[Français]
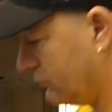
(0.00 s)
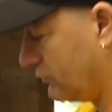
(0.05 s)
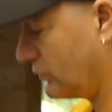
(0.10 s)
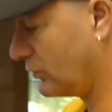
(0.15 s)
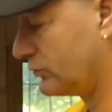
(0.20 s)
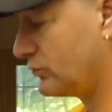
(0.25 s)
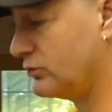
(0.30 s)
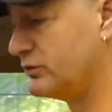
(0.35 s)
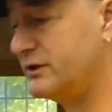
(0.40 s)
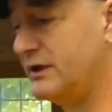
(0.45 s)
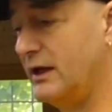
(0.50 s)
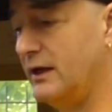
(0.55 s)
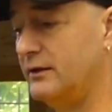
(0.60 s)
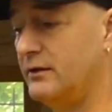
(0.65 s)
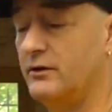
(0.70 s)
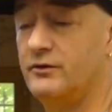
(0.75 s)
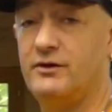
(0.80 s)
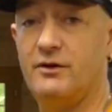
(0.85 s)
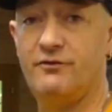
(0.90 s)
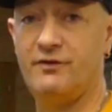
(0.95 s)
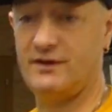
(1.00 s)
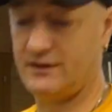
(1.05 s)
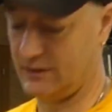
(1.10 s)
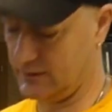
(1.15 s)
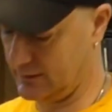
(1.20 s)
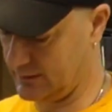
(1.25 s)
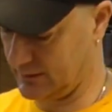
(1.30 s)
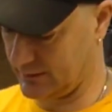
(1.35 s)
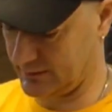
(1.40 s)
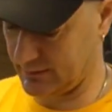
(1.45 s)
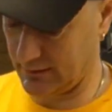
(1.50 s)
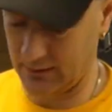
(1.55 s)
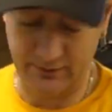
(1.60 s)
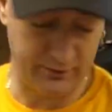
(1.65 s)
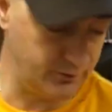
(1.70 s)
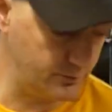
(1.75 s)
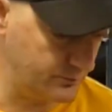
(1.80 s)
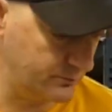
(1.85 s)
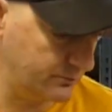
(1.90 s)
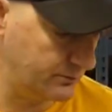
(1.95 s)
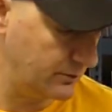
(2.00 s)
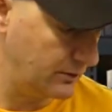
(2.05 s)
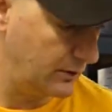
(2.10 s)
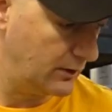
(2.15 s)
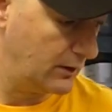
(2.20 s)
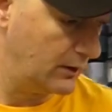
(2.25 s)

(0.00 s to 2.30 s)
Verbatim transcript: dans ton cadre, ça facilite l'installation.